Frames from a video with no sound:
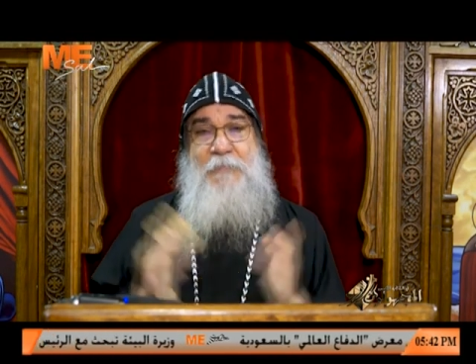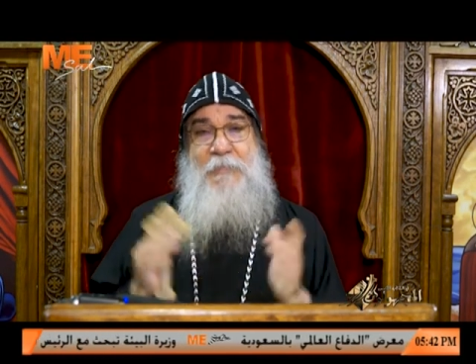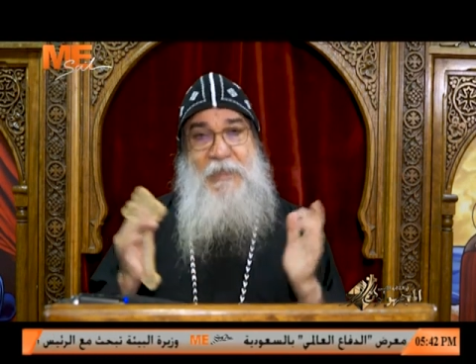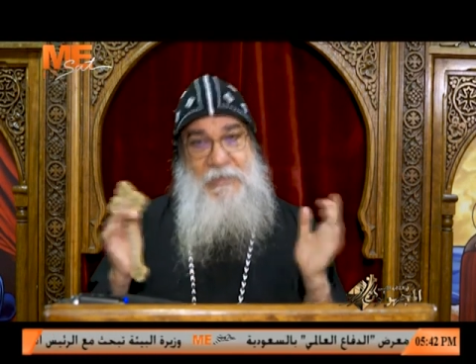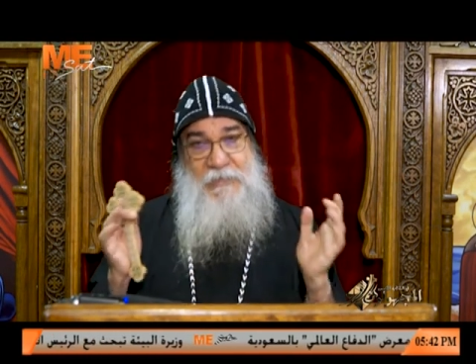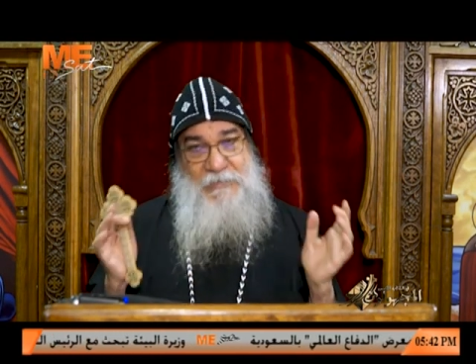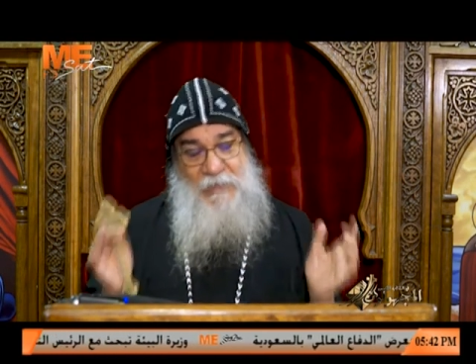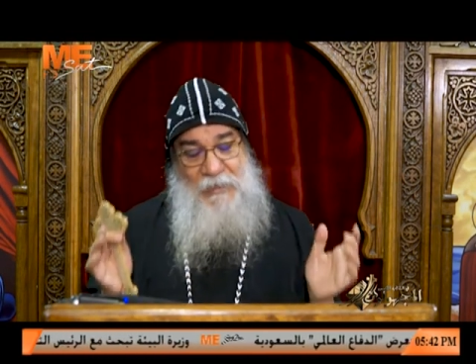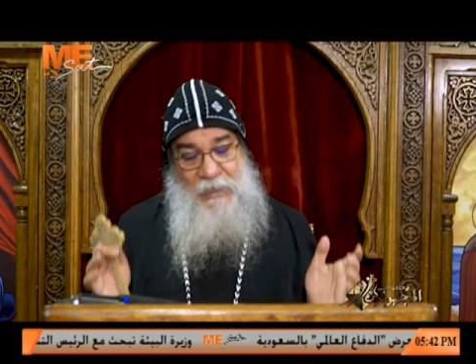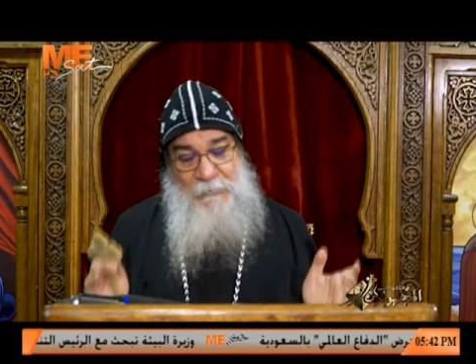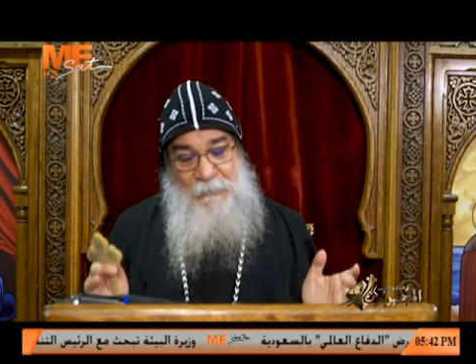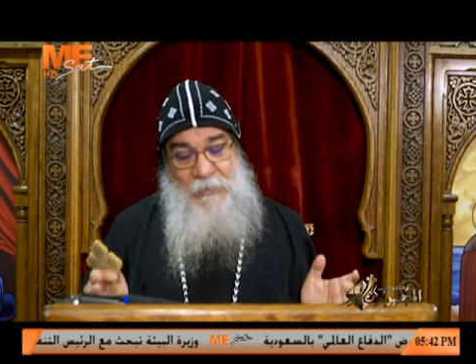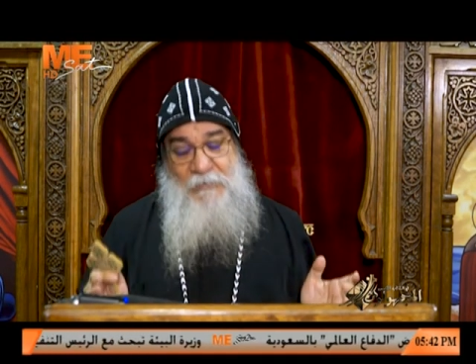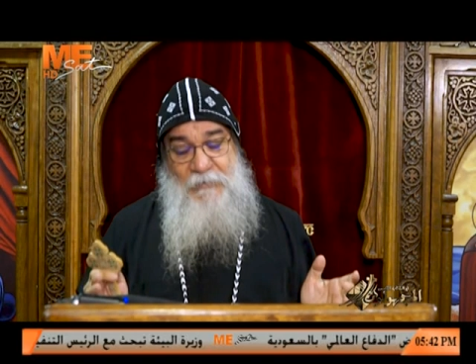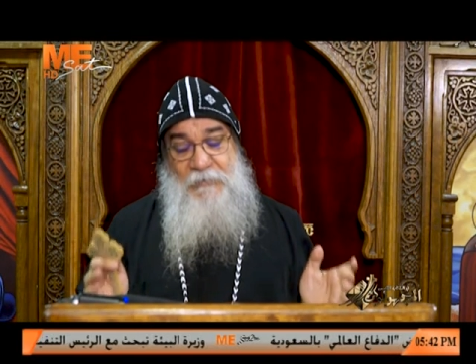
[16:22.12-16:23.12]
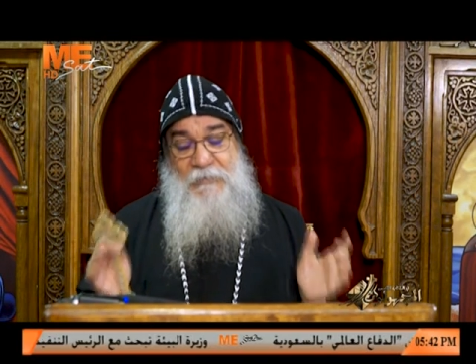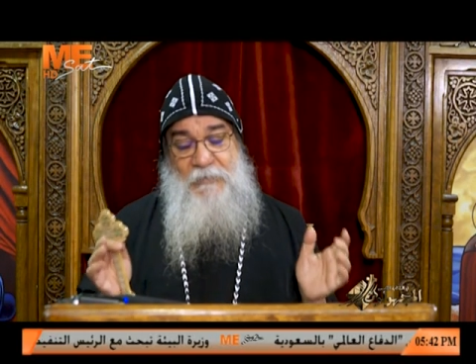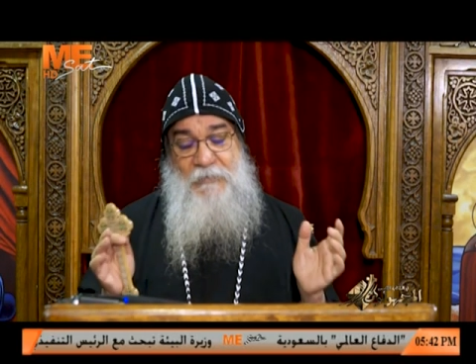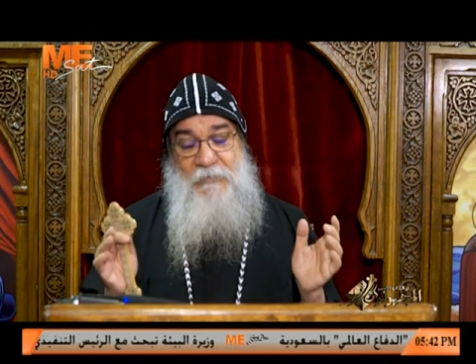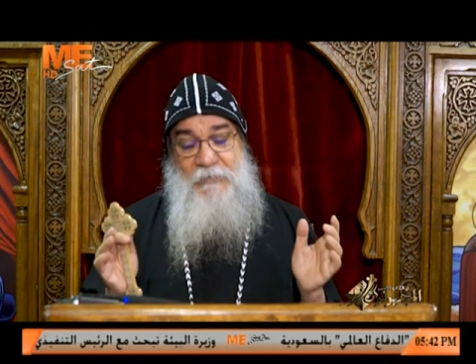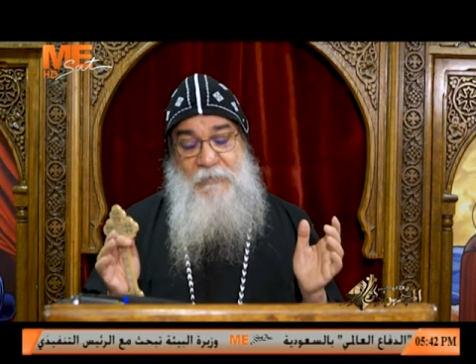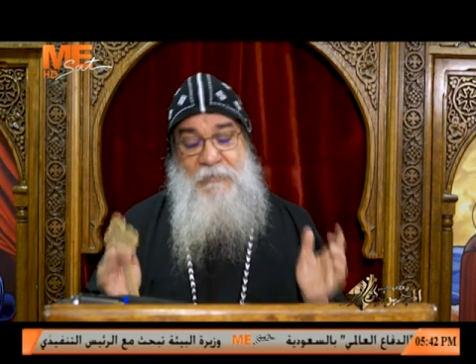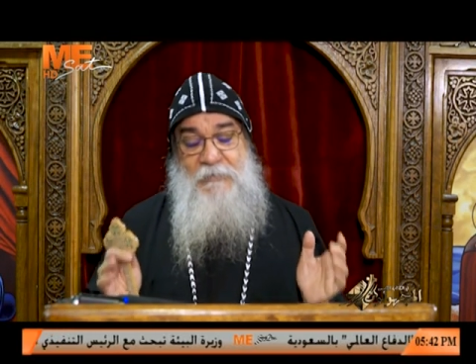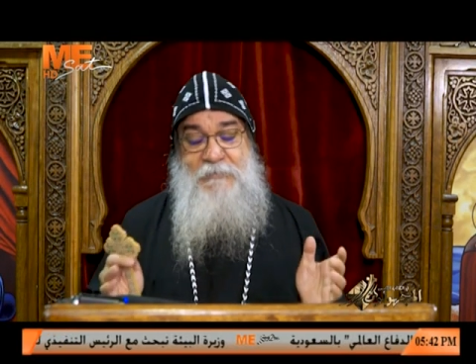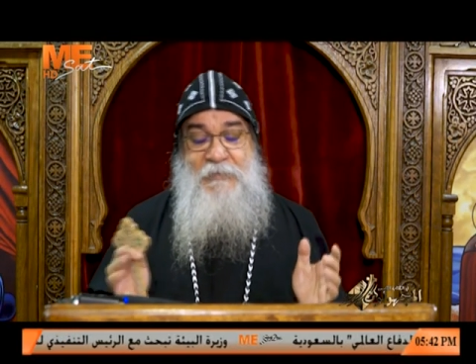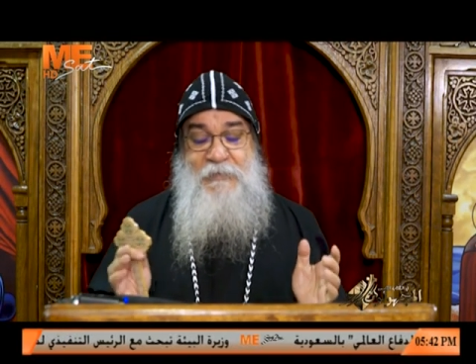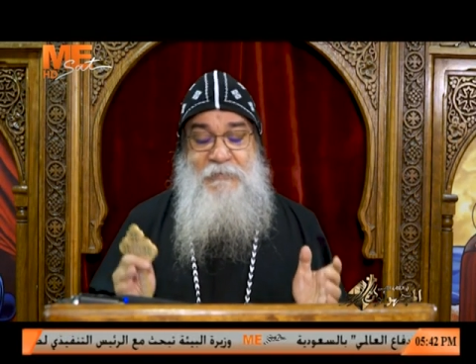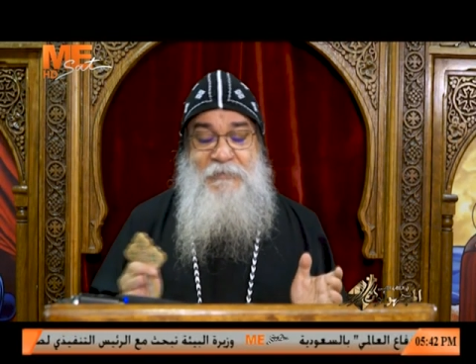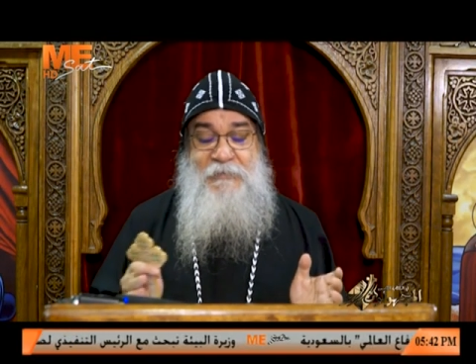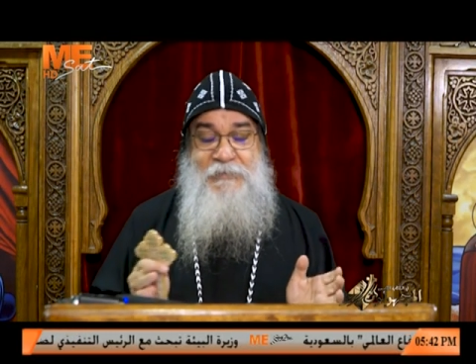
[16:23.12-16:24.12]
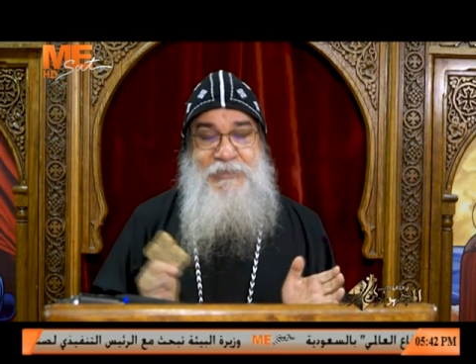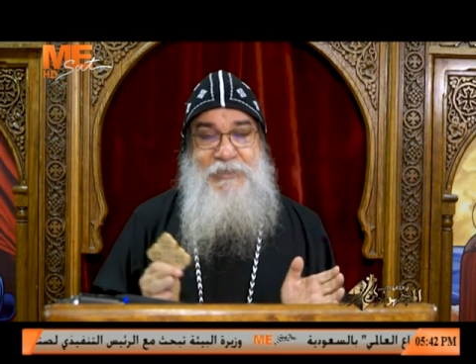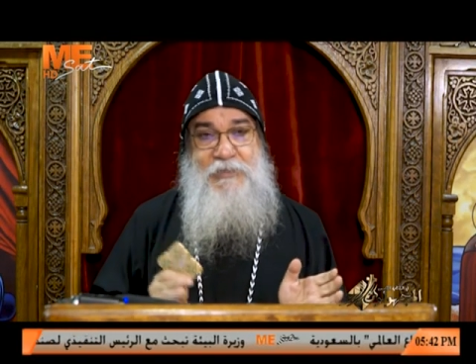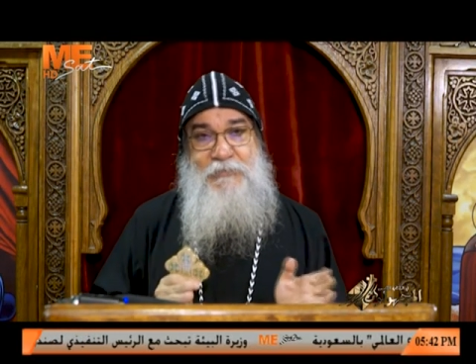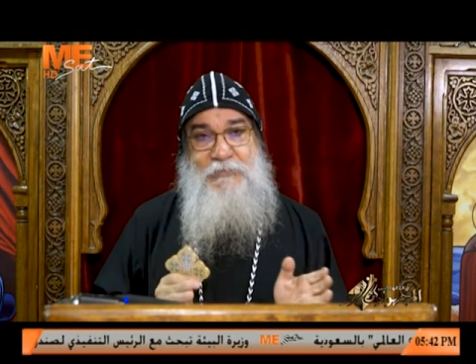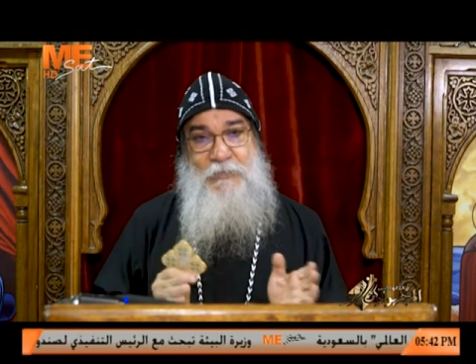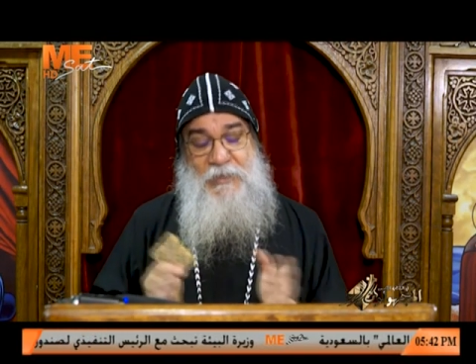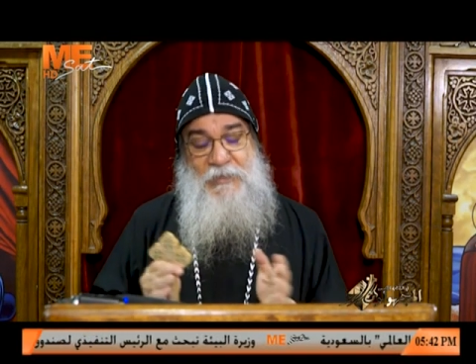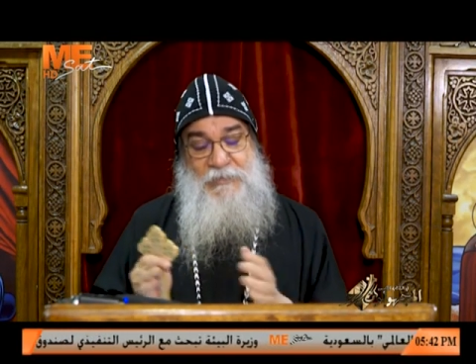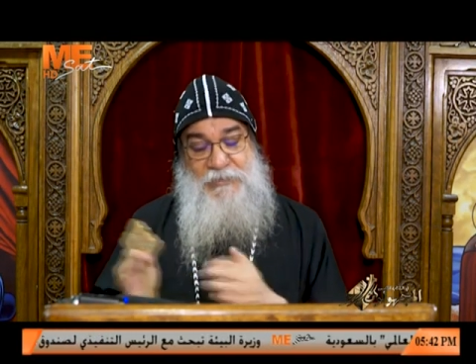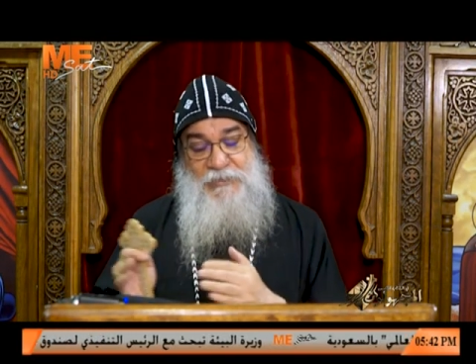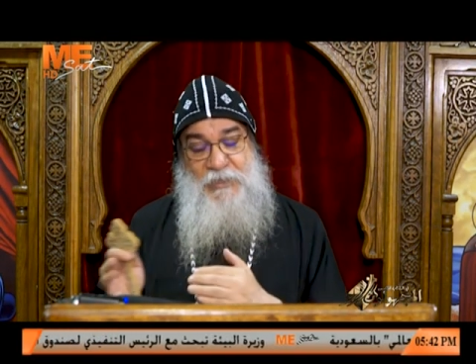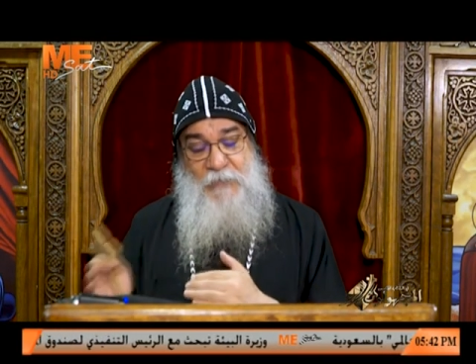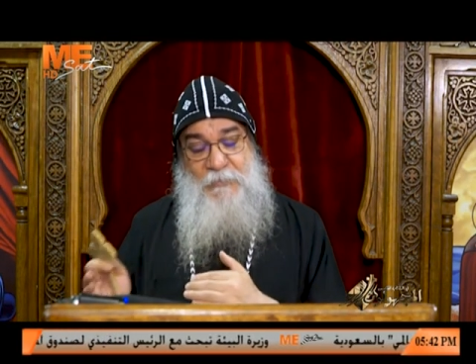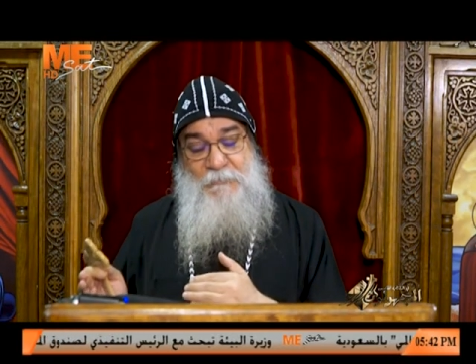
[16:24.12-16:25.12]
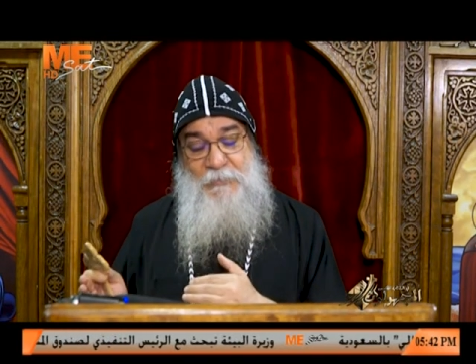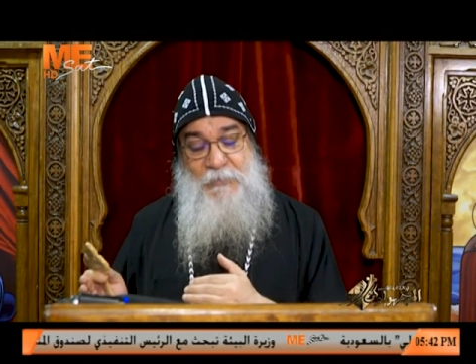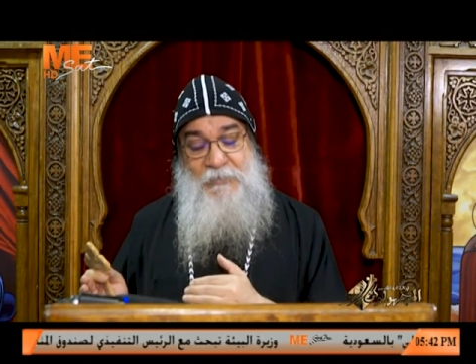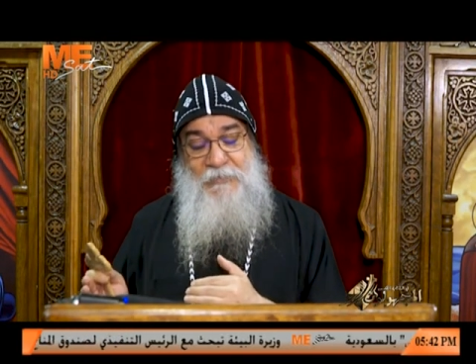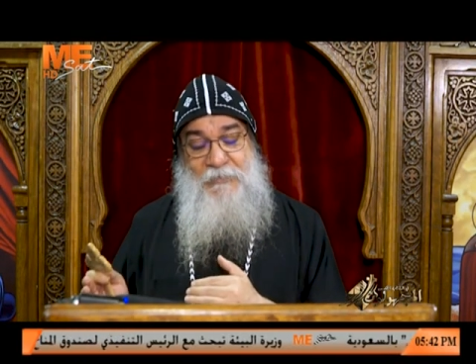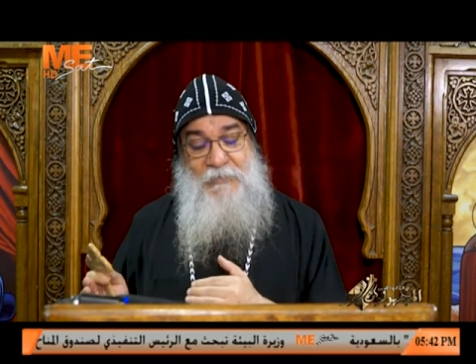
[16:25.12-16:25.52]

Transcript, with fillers: بهذا العمل رد الله سخطه عن الشعب